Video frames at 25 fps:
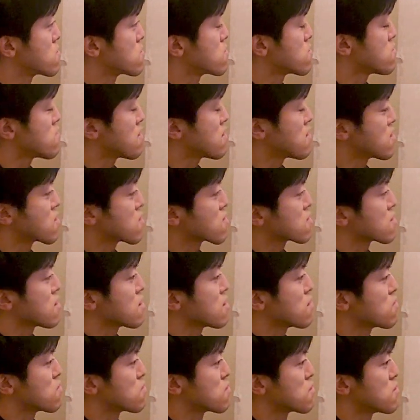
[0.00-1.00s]
う、社肉
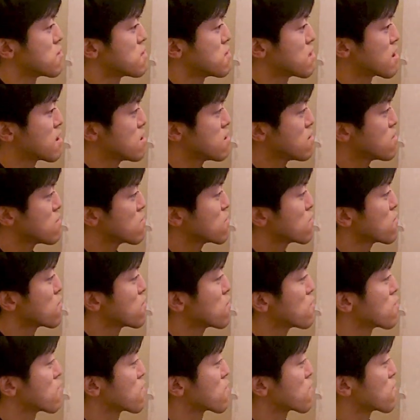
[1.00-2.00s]
祭の内容
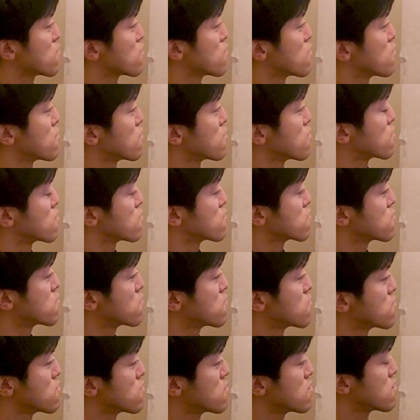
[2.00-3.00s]
をこう、
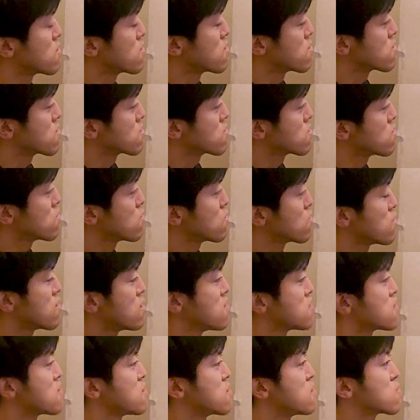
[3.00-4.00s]
表
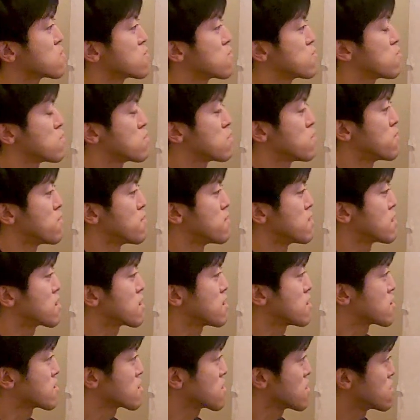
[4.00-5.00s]
現しているというのではな
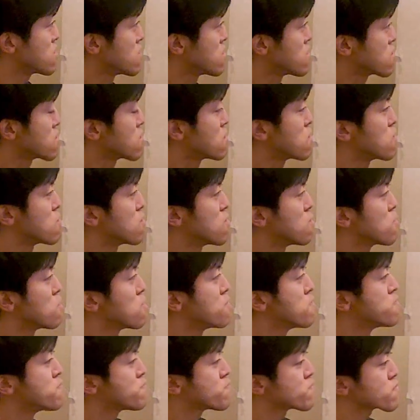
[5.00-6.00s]
かったんですけれど
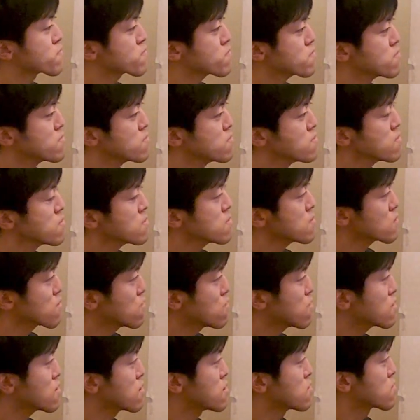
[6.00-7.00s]
も、
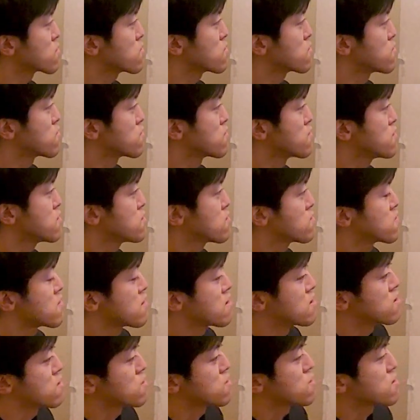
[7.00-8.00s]
今回のこのウィーンの
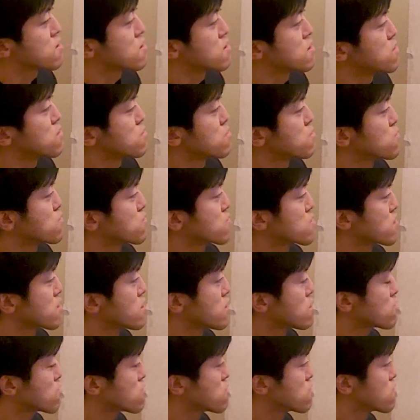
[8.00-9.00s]
社肉祭の動
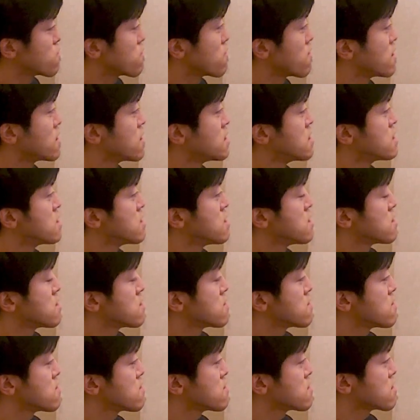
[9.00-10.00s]
機というのは、
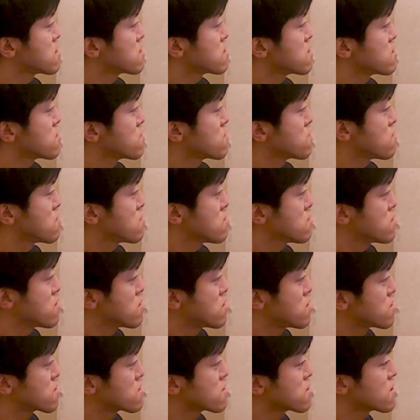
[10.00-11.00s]
実際にウィーンに
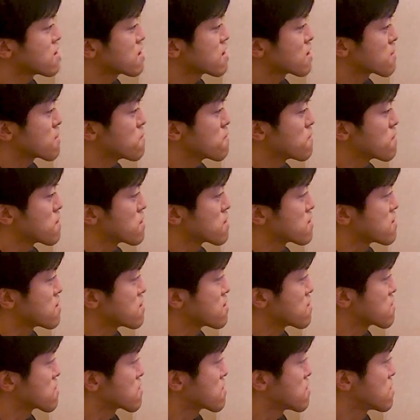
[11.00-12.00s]
行って、まあ、
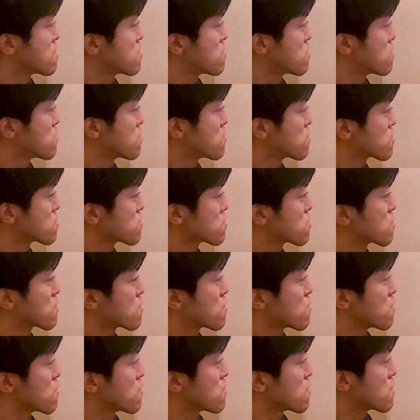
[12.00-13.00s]
肉祭の様子を
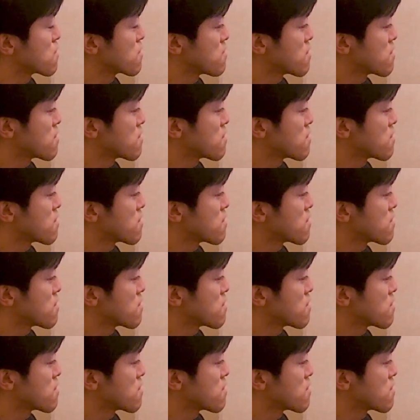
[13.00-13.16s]
こ